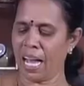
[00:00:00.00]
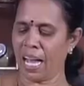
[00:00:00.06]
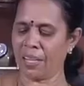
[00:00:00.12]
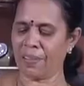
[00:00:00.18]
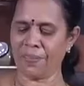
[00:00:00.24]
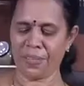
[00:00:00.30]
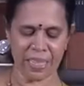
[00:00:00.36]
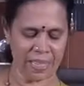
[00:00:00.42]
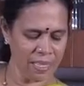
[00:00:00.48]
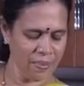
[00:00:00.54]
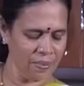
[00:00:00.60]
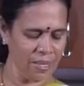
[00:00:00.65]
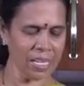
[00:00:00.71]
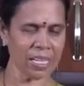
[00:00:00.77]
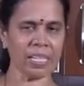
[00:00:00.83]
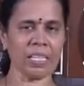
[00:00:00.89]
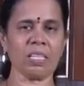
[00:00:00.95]
அது வெந்
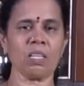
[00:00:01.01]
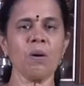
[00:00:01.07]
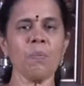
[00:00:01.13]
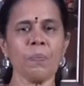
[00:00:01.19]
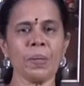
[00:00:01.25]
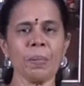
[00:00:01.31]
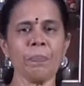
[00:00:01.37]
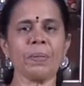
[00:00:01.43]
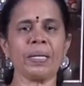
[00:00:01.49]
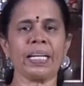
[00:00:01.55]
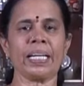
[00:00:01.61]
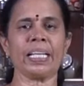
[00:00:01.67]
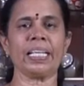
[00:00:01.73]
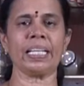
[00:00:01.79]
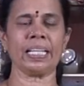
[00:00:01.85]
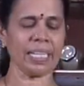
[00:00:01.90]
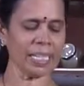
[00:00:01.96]
வேகிறதுக்கும் பருப்பு
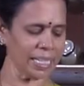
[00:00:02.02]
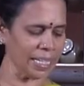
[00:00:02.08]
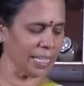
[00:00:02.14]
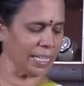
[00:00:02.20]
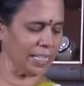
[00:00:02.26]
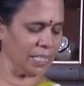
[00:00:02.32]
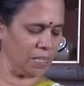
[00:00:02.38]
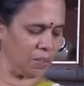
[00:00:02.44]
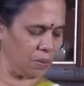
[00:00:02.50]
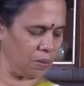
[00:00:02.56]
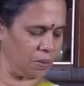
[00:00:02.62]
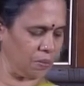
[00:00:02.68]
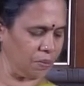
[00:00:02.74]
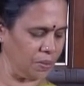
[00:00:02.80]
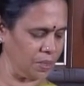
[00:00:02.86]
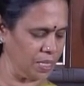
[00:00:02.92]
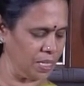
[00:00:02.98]
கரையிறதுக்கும் கரெக்டாக இருக்கும்
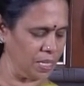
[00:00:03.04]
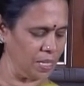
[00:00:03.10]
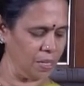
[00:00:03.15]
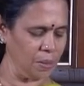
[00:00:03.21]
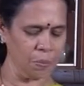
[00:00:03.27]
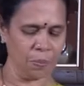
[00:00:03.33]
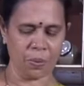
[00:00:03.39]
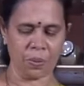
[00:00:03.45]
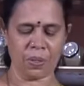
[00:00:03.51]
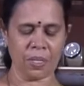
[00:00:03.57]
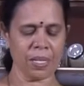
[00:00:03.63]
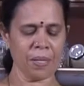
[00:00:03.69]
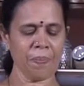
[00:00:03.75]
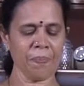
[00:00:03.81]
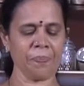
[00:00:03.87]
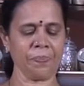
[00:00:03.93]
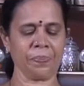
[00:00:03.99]
இப்போ வந்து
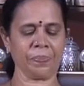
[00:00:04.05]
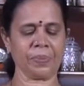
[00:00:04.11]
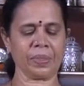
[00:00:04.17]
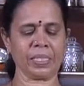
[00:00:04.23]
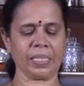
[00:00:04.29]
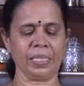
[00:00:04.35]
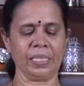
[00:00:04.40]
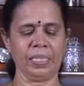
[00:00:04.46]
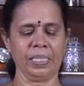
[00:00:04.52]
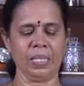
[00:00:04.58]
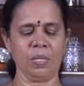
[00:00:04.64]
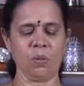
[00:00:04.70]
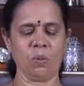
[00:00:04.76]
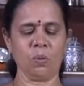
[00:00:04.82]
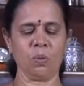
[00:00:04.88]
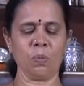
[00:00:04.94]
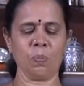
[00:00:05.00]

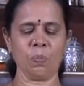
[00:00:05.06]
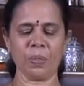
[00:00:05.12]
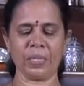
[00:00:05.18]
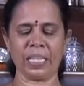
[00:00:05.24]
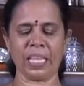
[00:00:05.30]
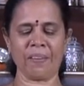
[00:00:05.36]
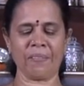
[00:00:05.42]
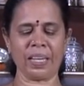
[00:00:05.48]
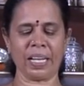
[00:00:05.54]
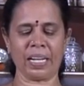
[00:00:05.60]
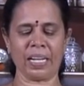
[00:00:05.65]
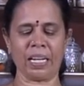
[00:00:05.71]
உப்பு தேவையான